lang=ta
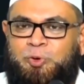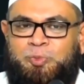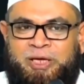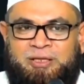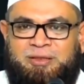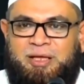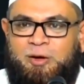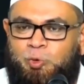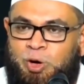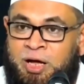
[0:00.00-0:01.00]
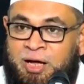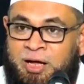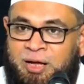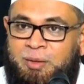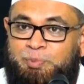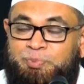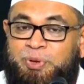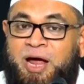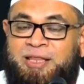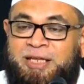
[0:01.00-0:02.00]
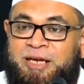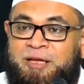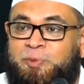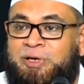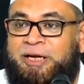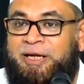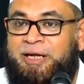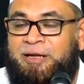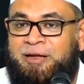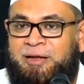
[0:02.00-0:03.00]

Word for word: பொறுமை தக்குவா பிரார்த்தனை போன்ற